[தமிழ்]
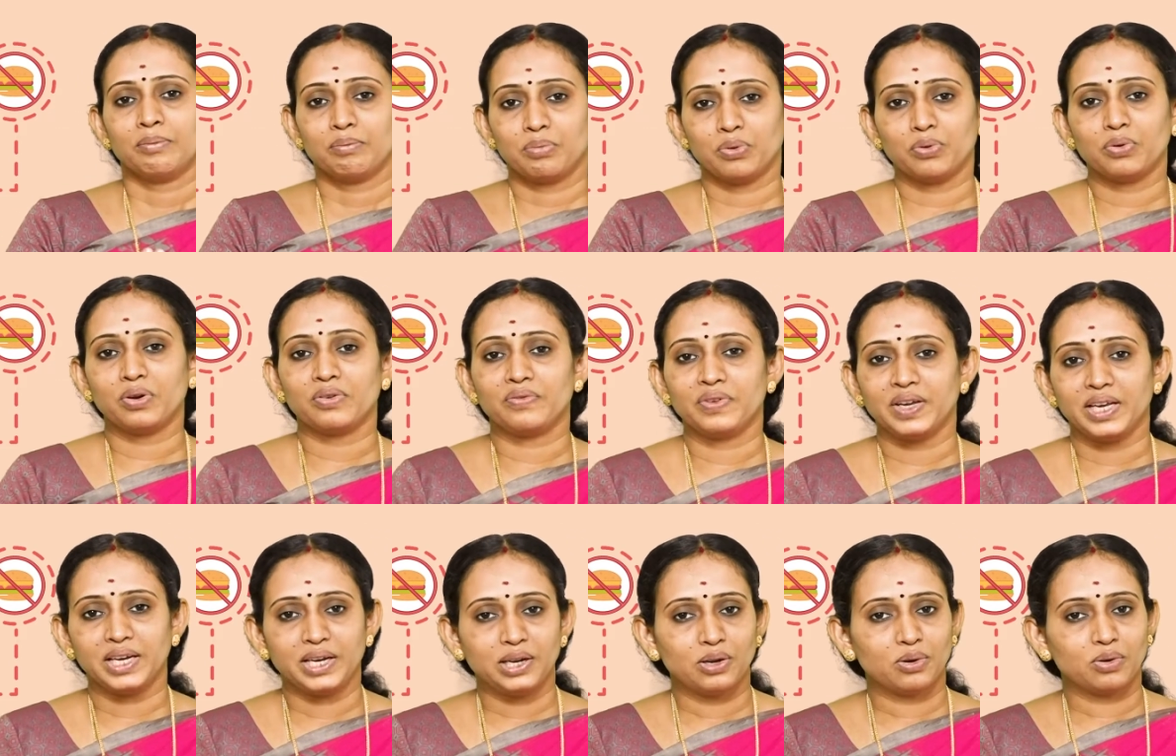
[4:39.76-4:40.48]
போன
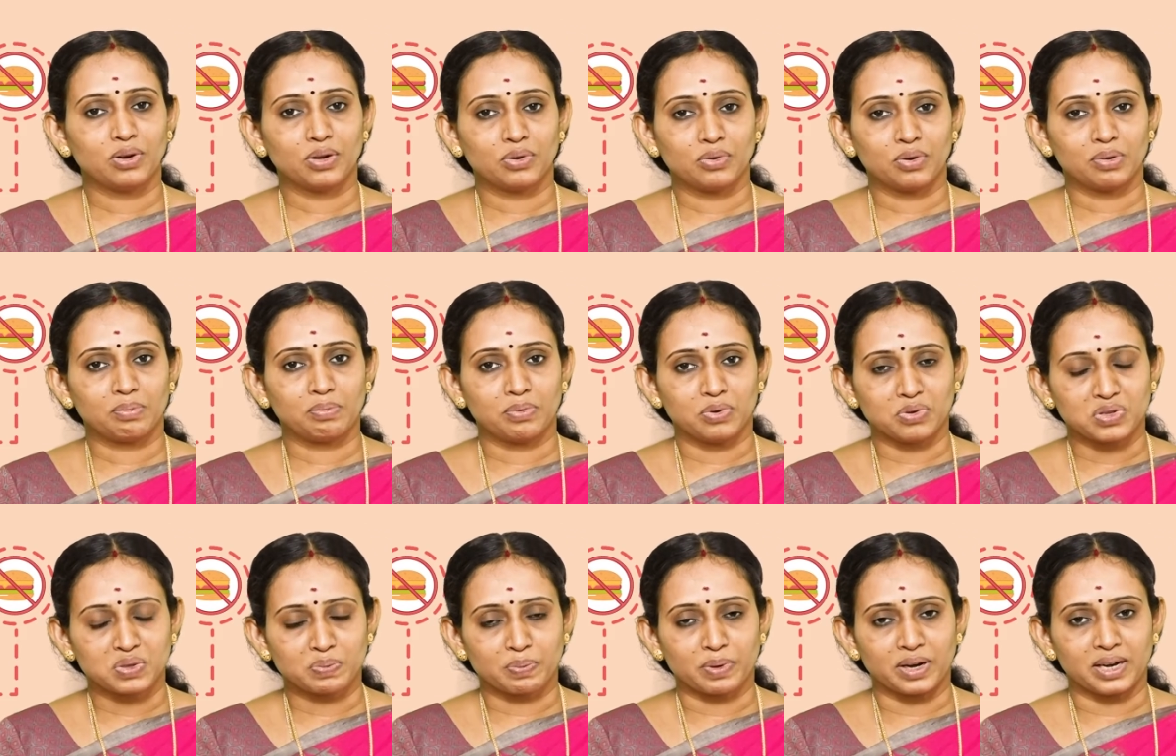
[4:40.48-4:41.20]
வீடியோவில் கூட
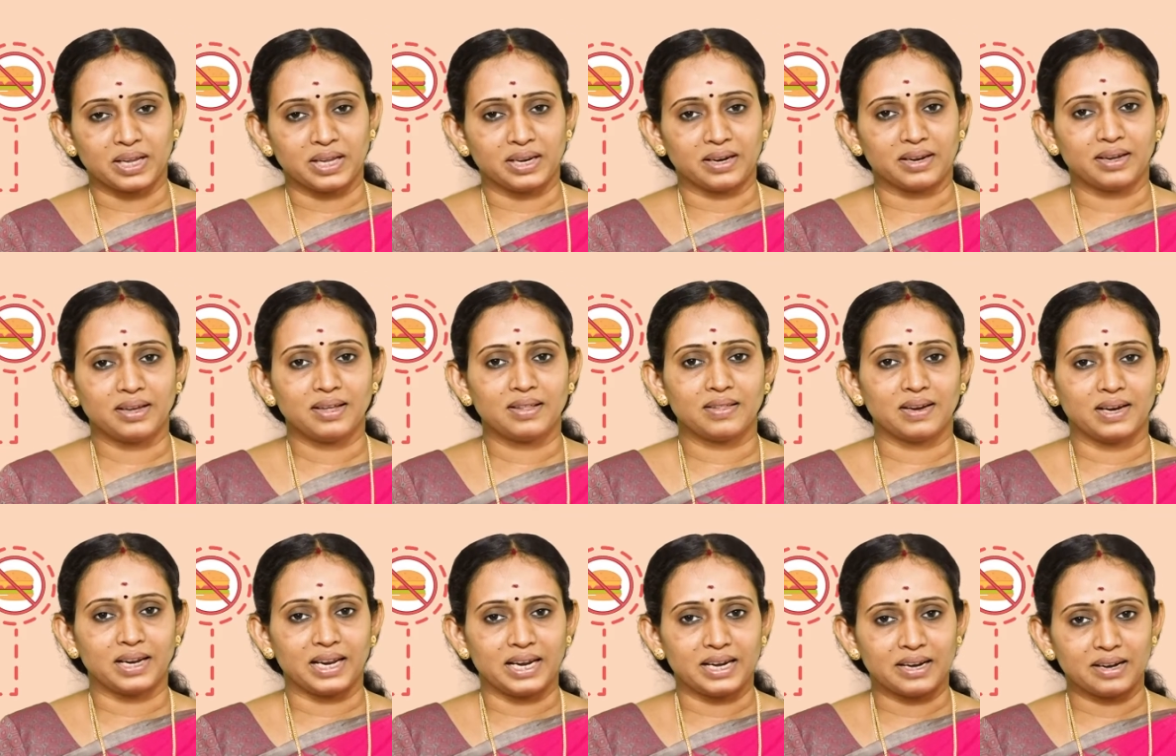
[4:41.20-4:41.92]
போஸ்ட் பண்ணியிருக்கேன்
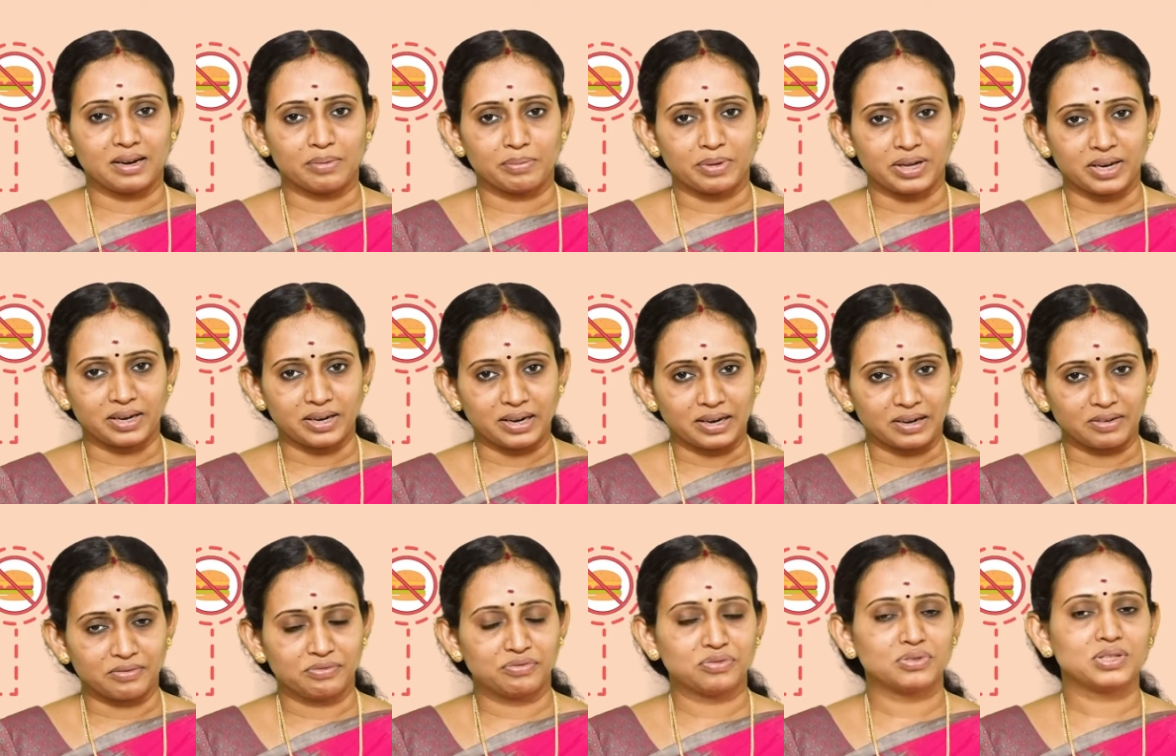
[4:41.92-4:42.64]
அதில் என்னென்ன
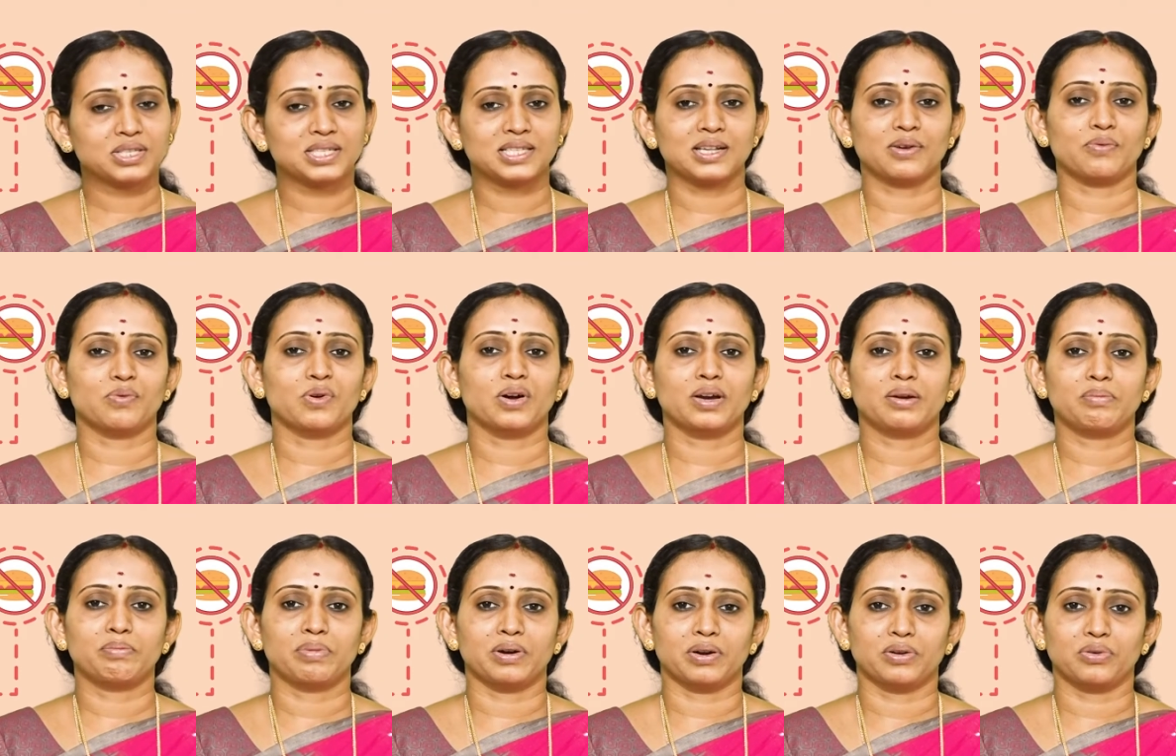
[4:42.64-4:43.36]
மாதிரியான ஃபுட்ஸ்
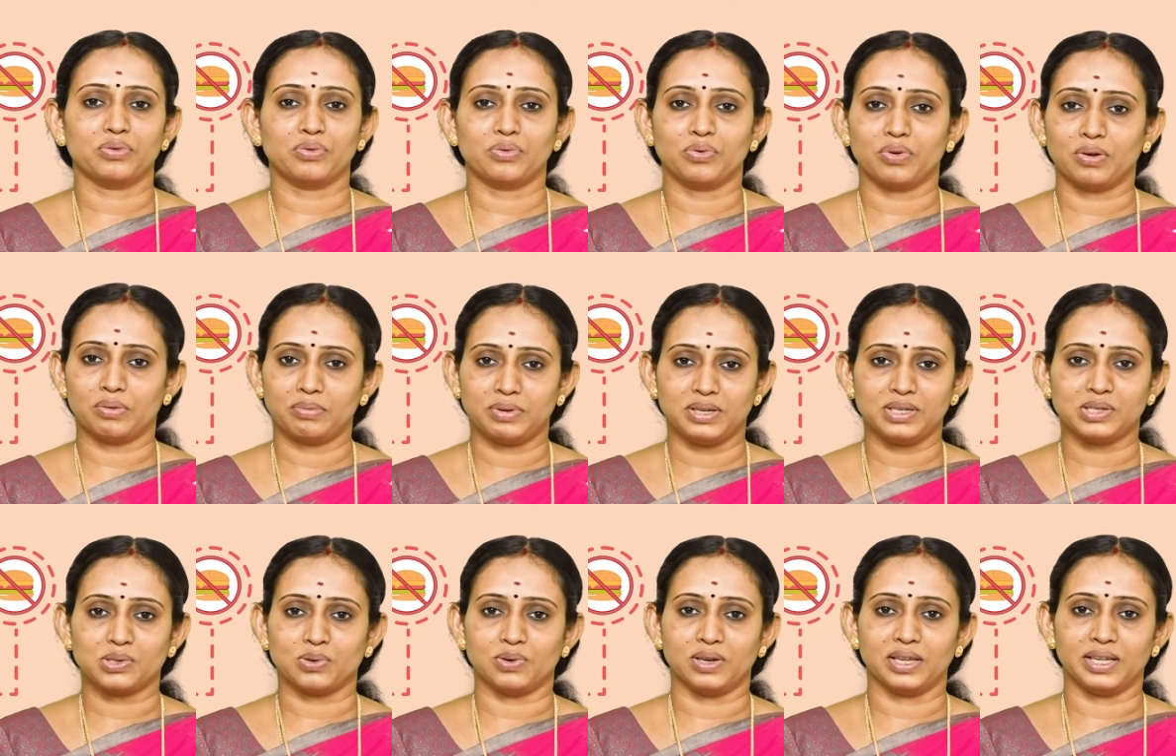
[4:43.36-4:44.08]
அவாய்ட் அவாய்ட் பண்ணணும்
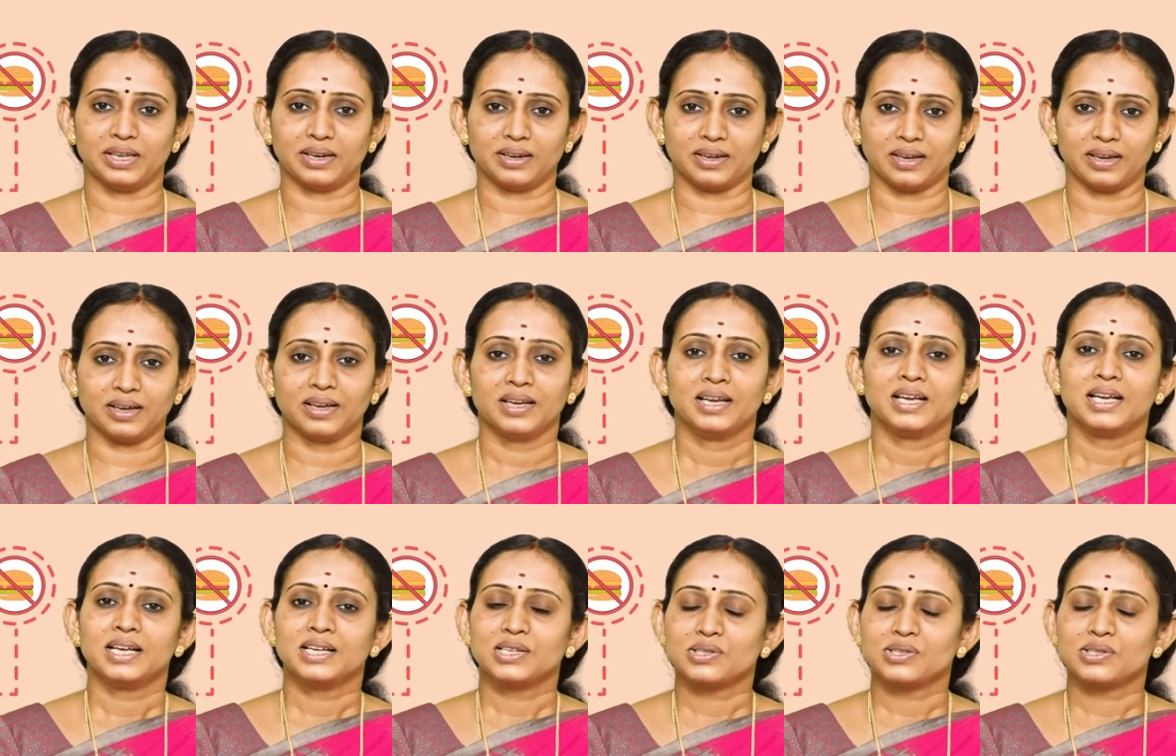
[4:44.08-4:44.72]
அப்படின்னு சொல்லியிருக்கேன்